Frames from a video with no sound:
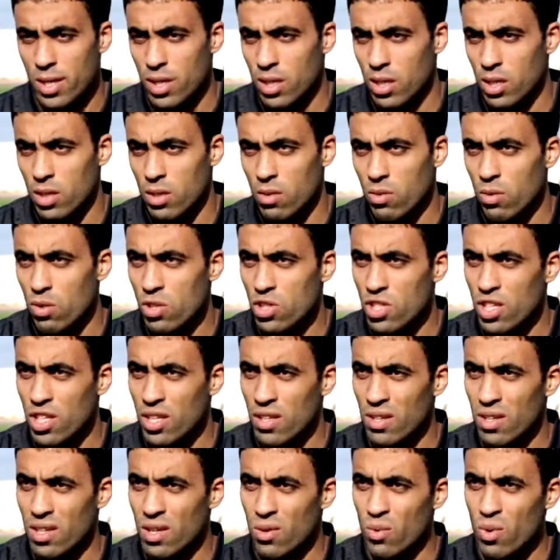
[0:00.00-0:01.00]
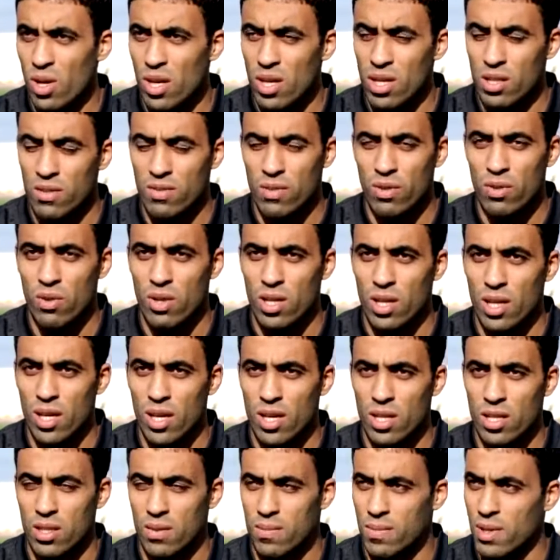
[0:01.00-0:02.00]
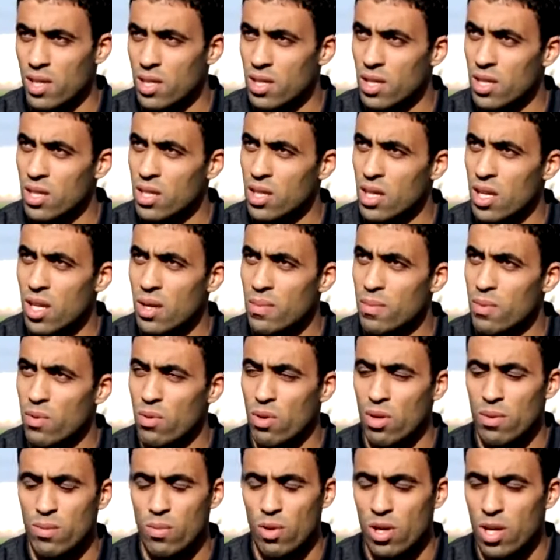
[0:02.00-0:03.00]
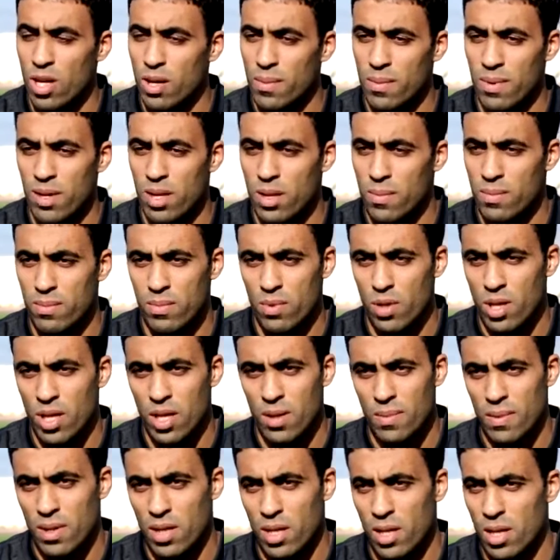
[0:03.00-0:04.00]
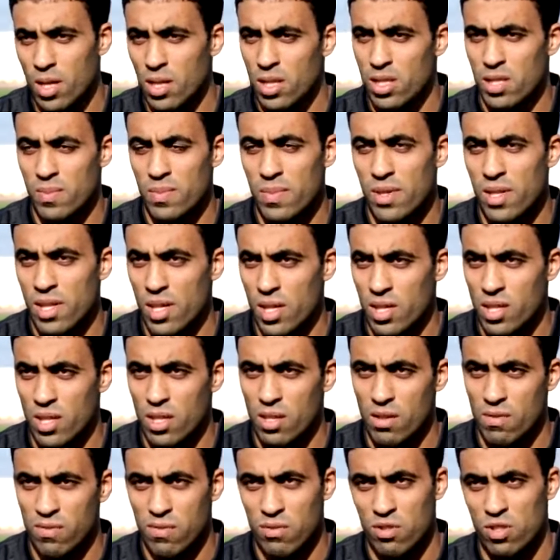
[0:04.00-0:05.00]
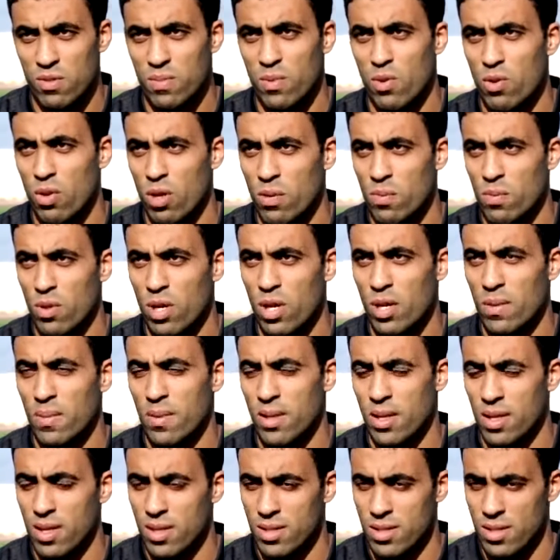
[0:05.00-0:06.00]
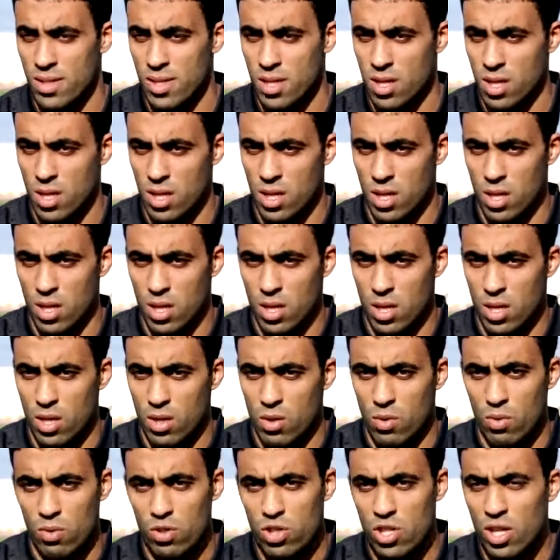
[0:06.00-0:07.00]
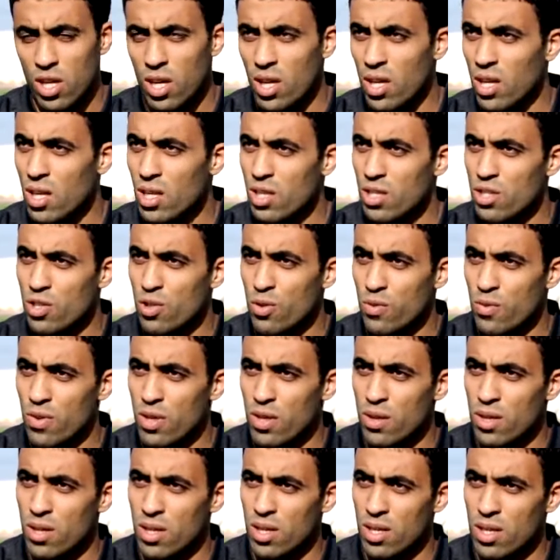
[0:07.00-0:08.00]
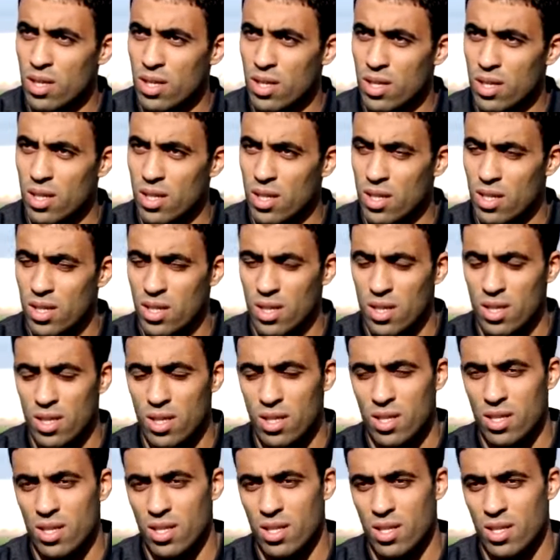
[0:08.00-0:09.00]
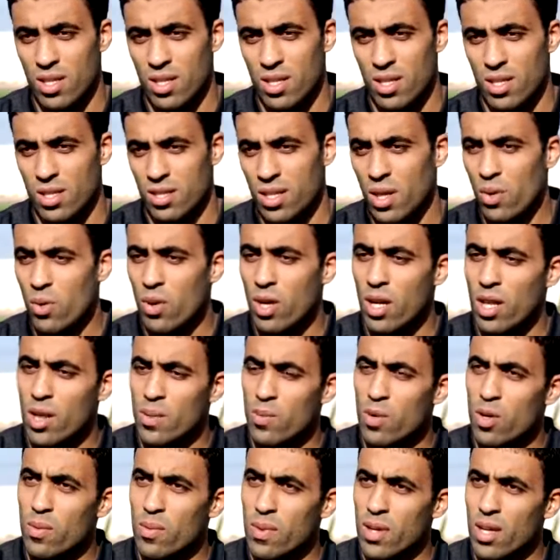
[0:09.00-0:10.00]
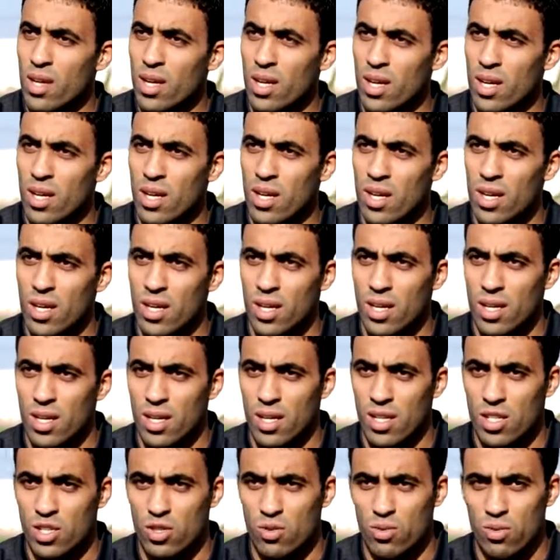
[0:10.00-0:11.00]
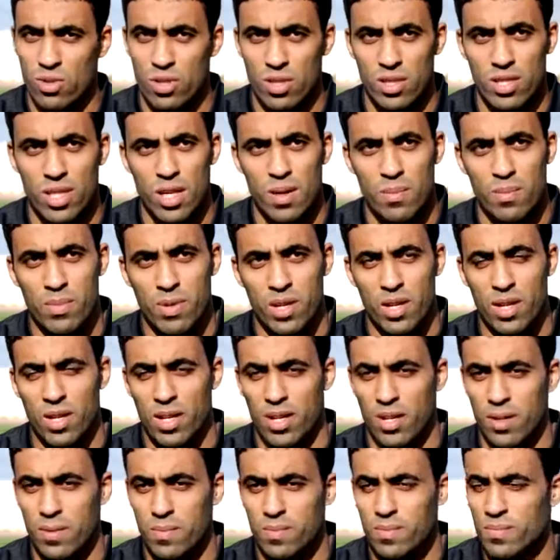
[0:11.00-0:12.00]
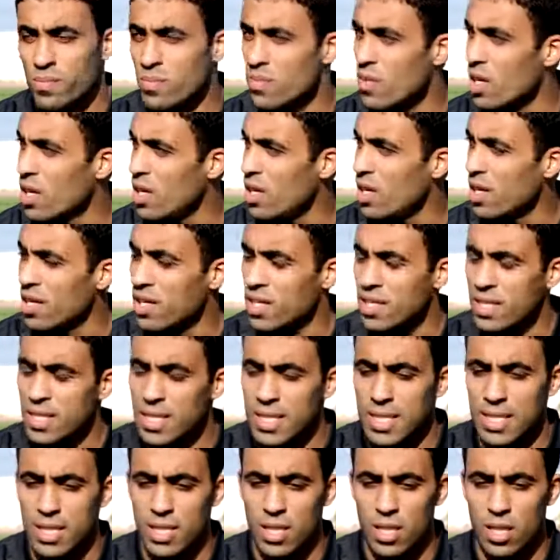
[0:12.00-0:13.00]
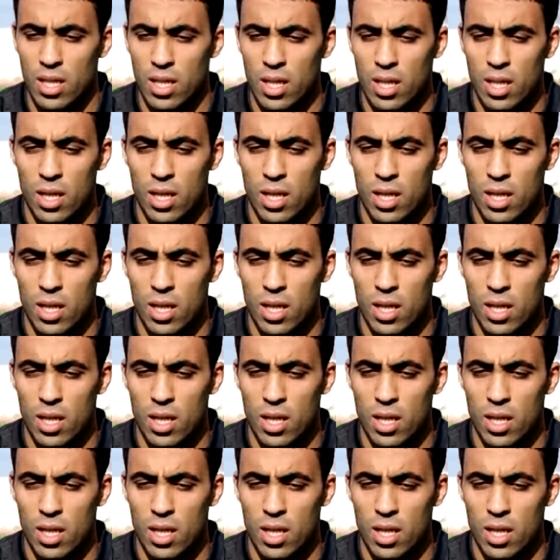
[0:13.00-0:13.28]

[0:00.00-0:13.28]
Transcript: لكن كل شيء وارد في كره القدم احنا نلعب كل مقابله بمقابله نتمنى اننا نفوز بكل المقابلات وان شاء الله نشوف الدورات المقبله شنو تخبئ لنا لكن